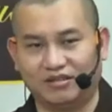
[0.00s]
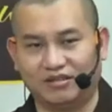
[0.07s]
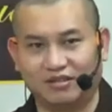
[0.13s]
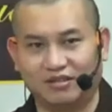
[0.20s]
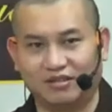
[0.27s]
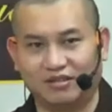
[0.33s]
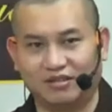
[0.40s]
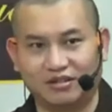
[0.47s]
là
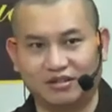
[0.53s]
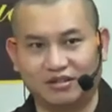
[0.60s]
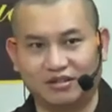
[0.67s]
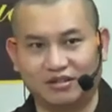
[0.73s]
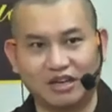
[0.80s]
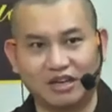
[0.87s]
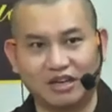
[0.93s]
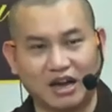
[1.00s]
trên đạo tràng
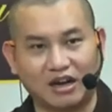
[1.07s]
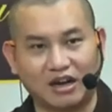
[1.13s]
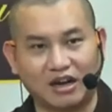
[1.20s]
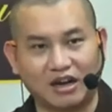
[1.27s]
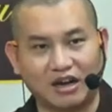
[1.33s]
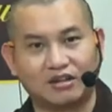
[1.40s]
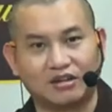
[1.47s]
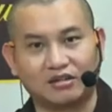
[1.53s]
đấy là
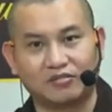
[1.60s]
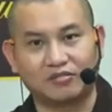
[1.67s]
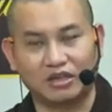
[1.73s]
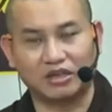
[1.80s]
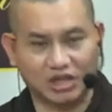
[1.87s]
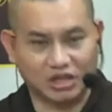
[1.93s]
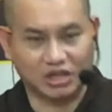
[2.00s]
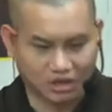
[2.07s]
bây giờ chia là
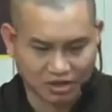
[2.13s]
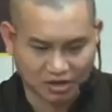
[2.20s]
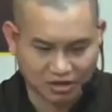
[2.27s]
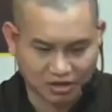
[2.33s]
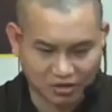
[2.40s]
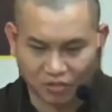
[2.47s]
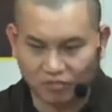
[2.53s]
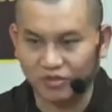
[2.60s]
rất là
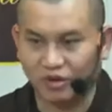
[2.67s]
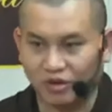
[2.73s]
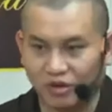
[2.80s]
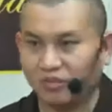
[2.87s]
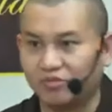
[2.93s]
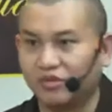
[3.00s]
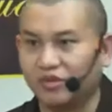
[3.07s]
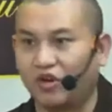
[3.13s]
nhóm nhiều nhóm
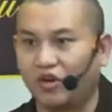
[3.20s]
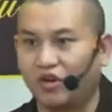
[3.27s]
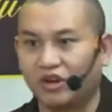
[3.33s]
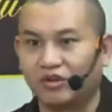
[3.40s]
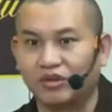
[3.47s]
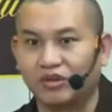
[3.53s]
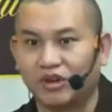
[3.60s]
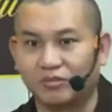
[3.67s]
nhỏ thì hộ niệm
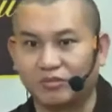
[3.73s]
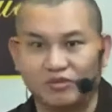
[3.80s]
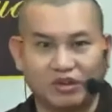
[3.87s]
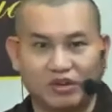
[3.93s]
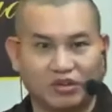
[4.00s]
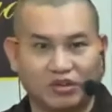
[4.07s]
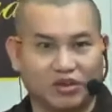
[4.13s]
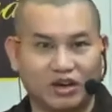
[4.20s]
chứ không phải con nói là
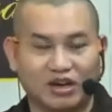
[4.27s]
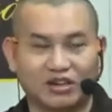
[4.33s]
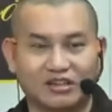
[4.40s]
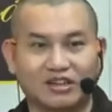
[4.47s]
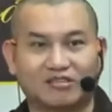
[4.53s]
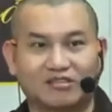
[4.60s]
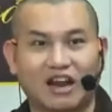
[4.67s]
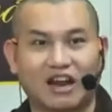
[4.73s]
cái đạo
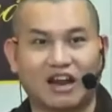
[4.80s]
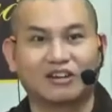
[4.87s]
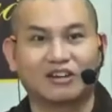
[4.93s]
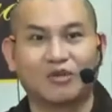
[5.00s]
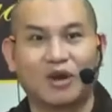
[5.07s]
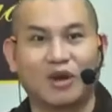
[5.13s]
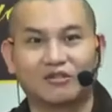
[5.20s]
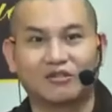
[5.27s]
tràng liên quan chúng
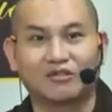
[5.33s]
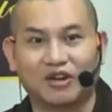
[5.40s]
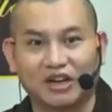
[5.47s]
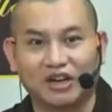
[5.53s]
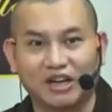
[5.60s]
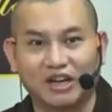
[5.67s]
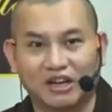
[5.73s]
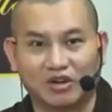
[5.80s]
con đây mà con
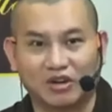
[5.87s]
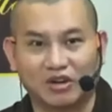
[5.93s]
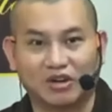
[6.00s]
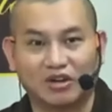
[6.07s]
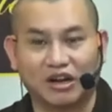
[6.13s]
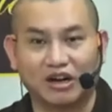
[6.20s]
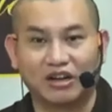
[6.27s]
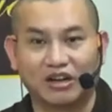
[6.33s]
đang nói là ở
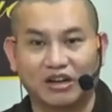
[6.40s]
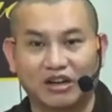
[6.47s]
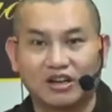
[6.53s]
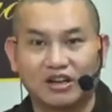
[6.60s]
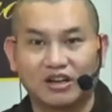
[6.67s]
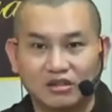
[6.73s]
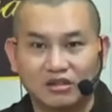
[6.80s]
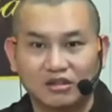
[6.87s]
ừ,
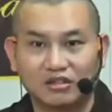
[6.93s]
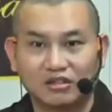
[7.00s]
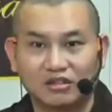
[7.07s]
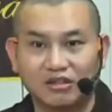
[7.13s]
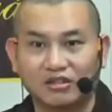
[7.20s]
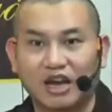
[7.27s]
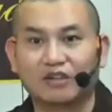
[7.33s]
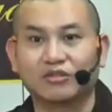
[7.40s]
trên đạo tràng
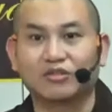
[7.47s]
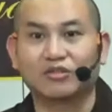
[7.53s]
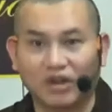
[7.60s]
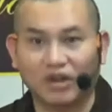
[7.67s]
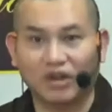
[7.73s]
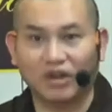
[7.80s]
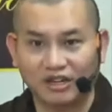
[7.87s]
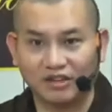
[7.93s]
chúng con đấy
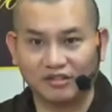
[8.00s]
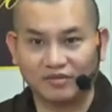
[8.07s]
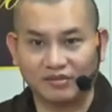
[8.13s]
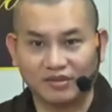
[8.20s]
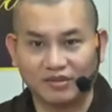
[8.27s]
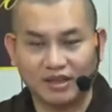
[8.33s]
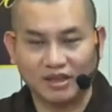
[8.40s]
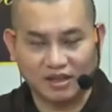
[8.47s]

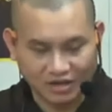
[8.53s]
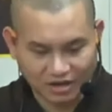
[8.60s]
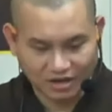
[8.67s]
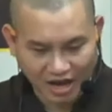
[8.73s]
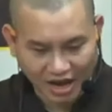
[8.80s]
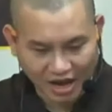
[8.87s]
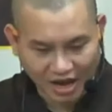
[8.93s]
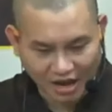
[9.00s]
là
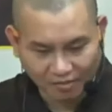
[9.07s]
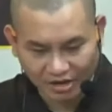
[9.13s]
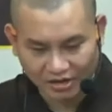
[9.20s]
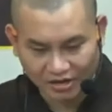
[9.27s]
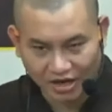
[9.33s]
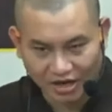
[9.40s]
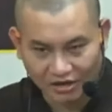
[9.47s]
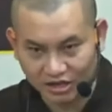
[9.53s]
bây giờ là
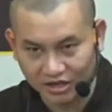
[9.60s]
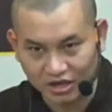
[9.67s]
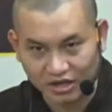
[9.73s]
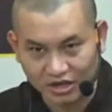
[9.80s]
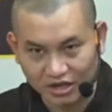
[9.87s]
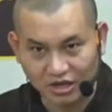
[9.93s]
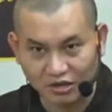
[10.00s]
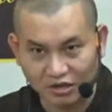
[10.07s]
chia rất là nhiều
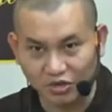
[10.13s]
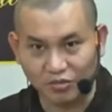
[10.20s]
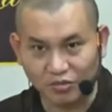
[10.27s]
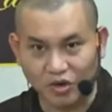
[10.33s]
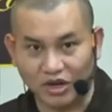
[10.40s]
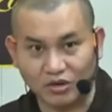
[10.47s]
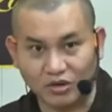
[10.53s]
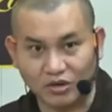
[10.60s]
nhóm nhỏ để cùng đi
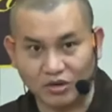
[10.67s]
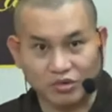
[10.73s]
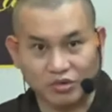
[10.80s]
hộ niệm